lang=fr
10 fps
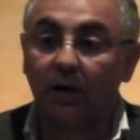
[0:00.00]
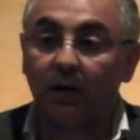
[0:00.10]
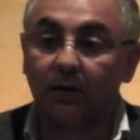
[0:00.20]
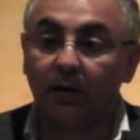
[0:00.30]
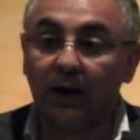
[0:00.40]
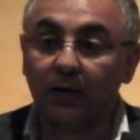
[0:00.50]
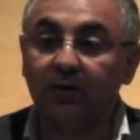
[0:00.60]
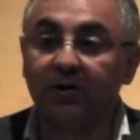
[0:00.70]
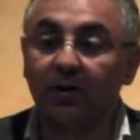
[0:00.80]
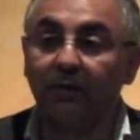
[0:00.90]
dans la rue
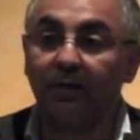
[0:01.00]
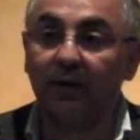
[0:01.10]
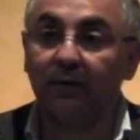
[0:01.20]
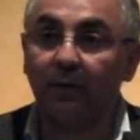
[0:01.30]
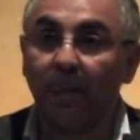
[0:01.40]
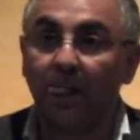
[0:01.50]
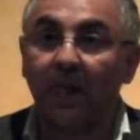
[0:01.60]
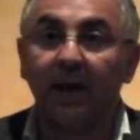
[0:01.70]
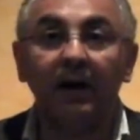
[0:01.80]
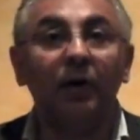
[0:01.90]
des orfèvres,
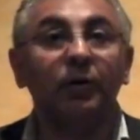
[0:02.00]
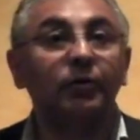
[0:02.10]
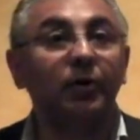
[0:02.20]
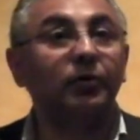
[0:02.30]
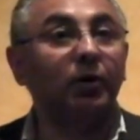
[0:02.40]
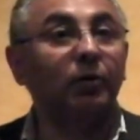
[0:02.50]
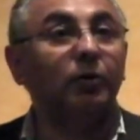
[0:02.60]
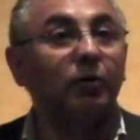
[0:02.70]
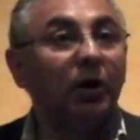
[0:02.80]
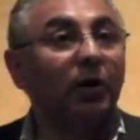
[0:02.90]
et en entendant
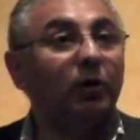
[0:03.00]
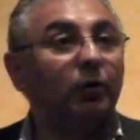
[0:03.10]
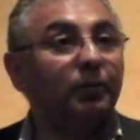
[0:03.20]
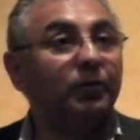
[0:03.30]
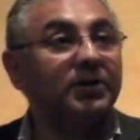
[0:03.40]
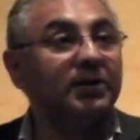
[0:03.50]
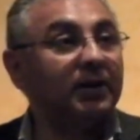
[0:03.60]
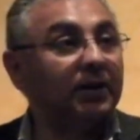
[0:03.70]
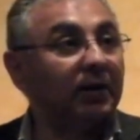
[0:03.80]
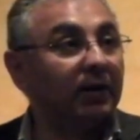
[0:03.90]
le, le
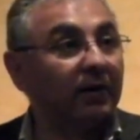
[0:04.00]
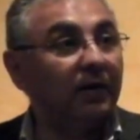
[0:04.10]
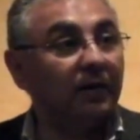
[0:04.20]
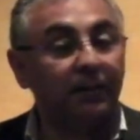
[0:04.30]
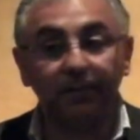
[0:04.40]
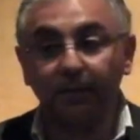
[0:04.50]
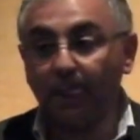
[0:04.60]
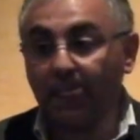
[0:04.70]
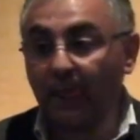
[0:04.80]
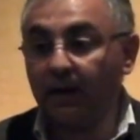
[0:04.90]
petit
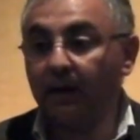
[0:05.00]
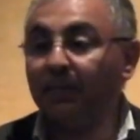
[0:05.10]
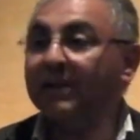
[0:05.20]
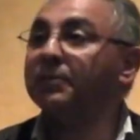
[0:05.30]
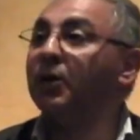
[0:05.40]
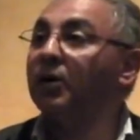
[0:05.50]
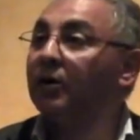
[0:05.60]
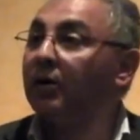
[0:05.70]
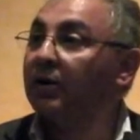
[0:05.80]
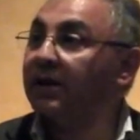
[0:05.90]
battement
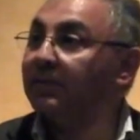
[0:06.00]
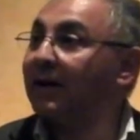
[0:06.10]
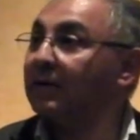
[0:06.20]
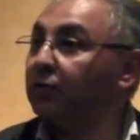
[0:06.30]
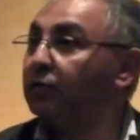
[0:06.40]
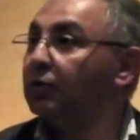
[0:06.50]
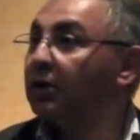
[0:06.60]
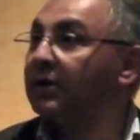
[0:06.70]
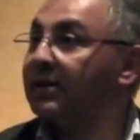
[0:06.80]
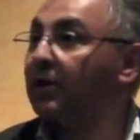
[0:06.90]
des marteaux
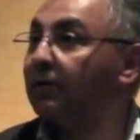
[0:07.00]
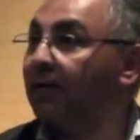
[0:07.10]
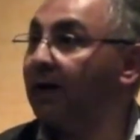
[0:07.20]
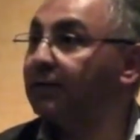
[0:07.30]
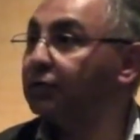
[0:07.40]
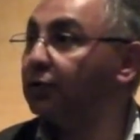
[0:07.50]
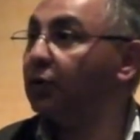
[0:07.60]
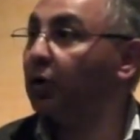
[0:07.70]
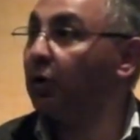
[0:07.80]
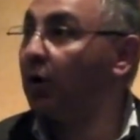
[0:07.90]
des orfèvres sur
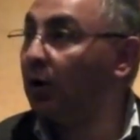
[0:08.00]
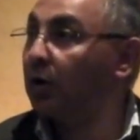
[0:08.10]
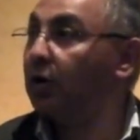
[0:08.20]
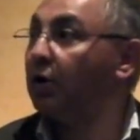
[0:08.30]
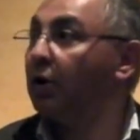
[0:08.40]
leur or.